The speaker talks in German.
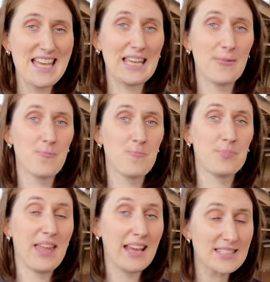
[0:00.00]
Im
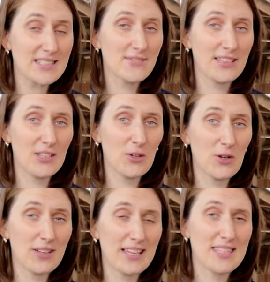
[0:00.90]
nächsten
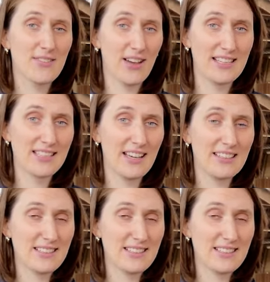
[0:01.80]
Video geht's weiter,